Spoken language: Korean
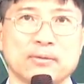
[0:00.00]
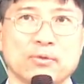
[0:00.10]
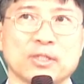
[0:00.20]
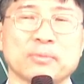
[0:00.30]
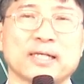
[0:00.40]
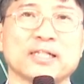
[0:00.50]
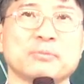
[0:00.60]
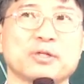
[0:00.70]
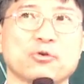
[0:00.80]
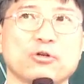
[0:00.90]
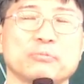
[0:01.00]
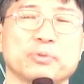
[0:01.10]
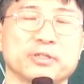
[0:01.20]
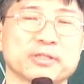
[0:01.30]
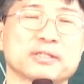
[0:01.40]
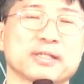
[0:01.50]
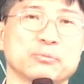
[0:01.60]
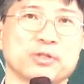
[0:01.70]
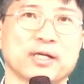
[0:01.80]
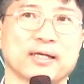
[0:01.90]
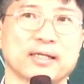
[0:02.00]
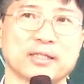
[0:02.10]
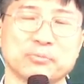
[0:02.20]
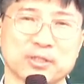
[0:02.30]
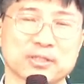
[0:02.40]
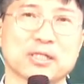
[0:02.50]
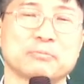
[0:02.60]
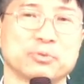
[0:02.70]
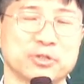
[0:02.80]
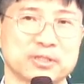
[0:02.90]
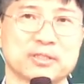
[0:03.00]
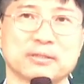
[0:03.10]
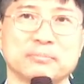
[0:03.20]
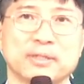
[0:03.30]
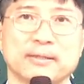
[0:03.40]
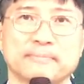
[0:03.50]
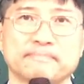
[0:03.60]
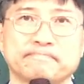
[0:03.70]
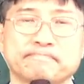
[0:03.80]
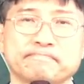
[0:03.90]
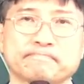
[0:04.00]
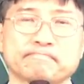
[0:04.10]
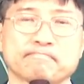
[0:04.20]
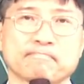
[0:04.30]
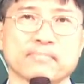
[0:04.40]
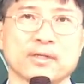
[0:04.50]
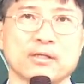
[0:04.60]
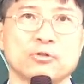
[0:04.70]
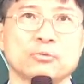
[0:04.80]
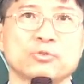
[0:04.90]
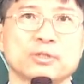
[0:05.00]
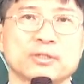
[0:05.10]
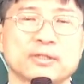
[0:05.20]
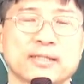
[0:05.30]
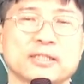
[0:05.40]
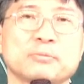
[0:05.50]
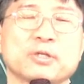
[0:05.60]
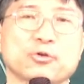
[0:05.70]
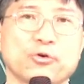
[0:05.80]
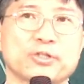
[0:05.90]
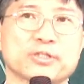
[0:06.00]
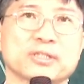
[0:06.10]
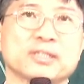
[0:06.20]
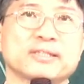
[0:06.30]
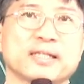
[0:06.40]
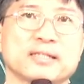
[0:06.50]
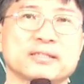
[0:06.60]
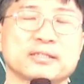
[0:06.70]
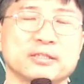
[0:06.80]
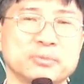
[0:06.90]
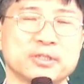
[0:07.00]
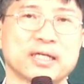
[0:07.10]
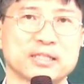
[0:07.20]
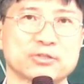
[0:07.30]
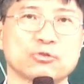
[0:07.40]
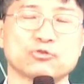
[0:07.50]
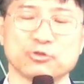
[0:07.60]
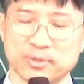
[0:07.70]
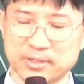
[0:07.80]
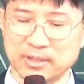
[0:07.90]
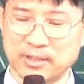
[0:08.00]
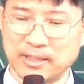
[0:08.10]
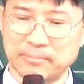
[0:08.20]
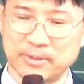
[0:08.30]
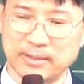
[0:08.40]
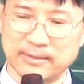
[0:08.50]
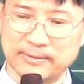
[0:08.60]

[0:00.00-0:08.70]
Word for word: 왜냐하면 하나님의 교회를 버렸기 때문에 하나님도 그 사람을 버리실 겁니다. 그러니까 여러분들은 하나님의 교회를 섬긴다는 것의 의미를 아시고 주님을 섬겨야 합니다.